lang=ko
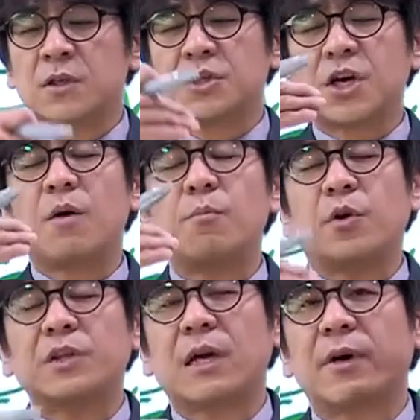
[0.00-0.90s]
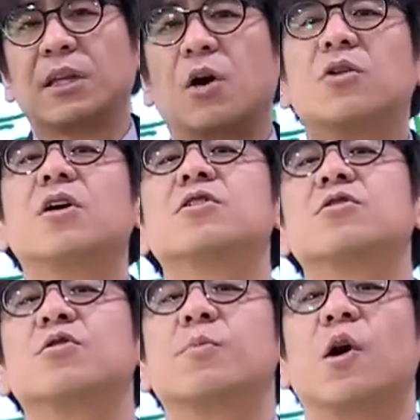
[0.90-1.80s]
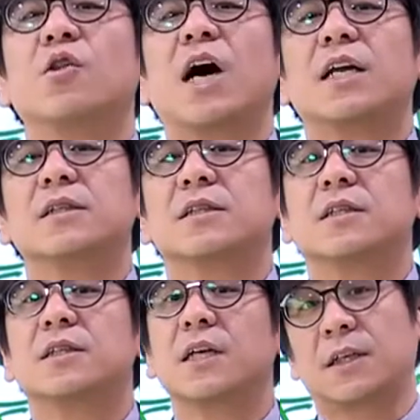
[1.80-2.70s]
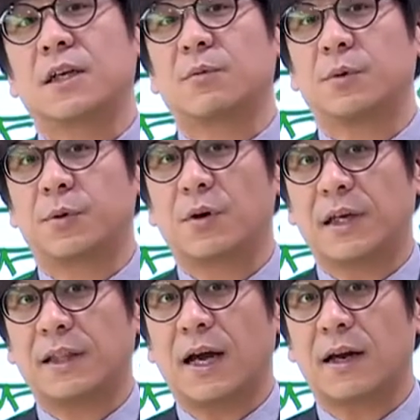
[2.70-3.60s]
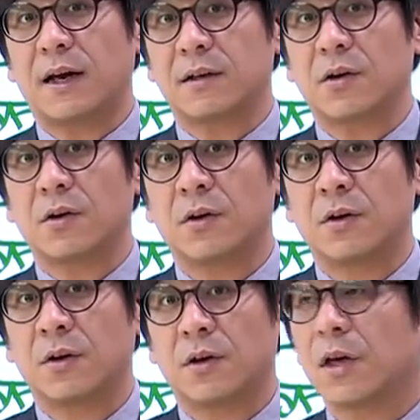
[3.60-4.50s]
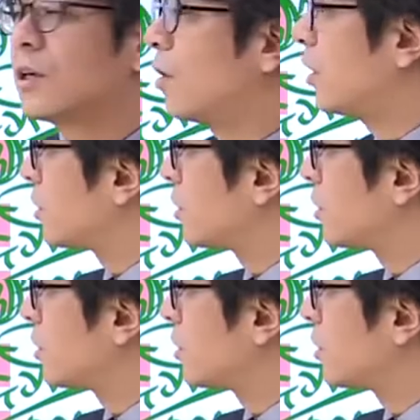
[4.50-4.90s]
시험 볼 때마다 어떤 식으로 변화하는지를 체크를 해볼 필요가 있다라는 거. 예. 그걸